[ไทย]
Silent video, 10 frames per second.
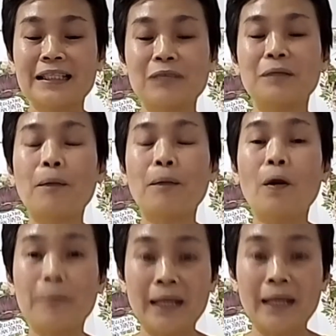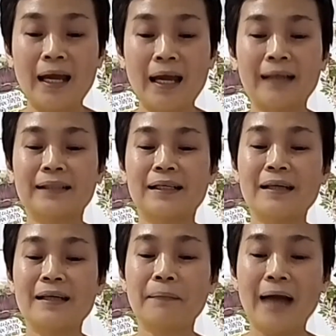ชีวิตพอเพียง
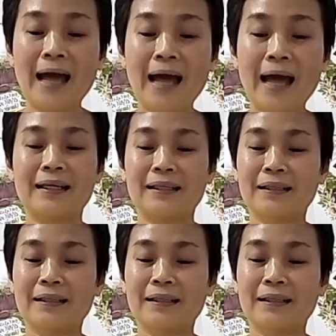เรียบง่าย